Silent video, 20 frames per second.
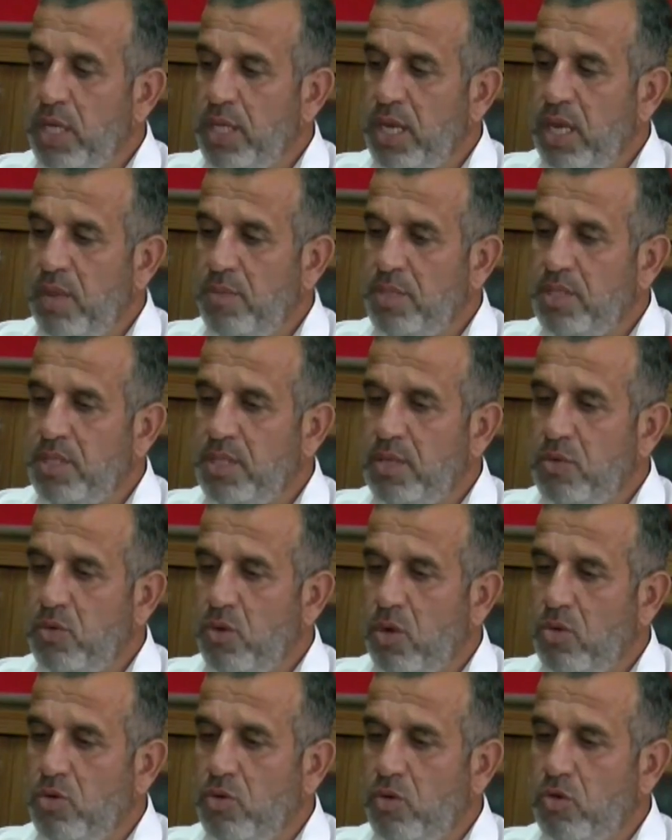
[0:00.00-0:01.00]
mücadelemizin
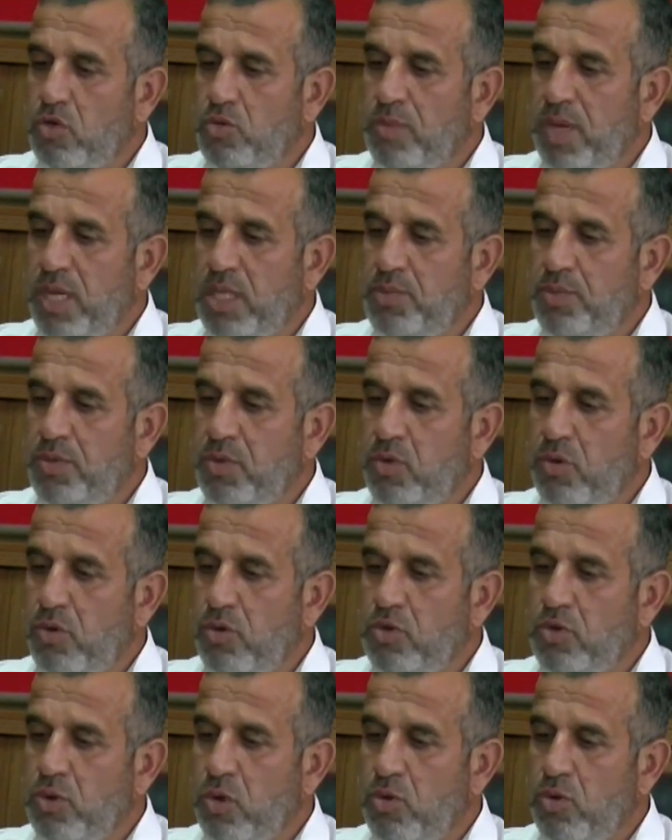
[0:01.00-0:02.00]
19 Mayıs
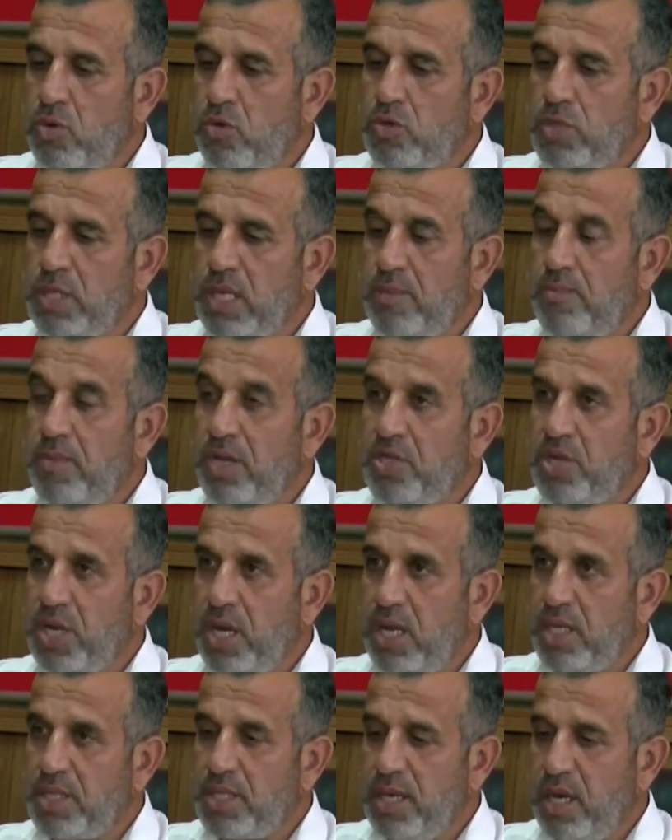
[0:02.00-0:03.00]
1919'da
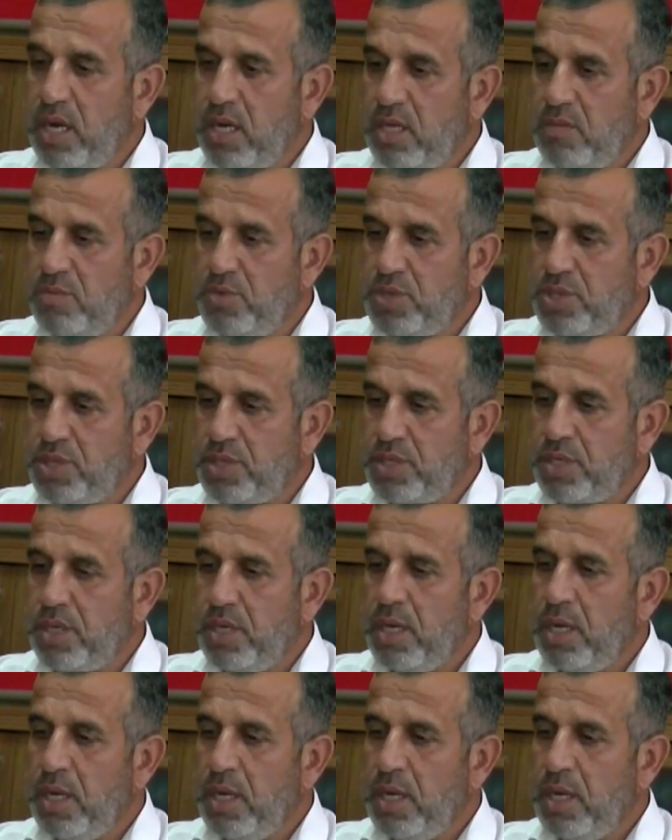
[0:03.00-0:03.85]
meşalesi yakılmıştır.